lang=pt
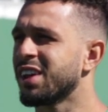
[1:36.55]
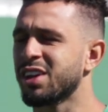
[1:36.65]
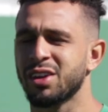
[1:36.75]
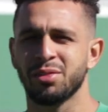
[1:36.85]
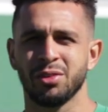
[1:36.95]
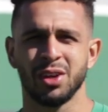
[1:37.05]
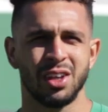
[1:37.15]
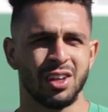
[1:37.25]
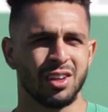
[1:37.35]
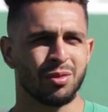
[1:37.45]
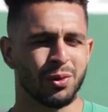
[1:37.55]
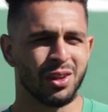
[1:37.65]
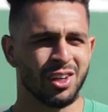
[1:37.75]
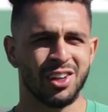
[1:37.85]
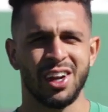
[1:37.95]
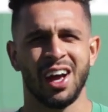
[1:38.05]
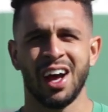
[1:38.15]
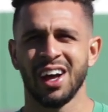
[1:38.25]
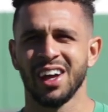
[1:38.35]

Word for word: acho que foi de poder estrear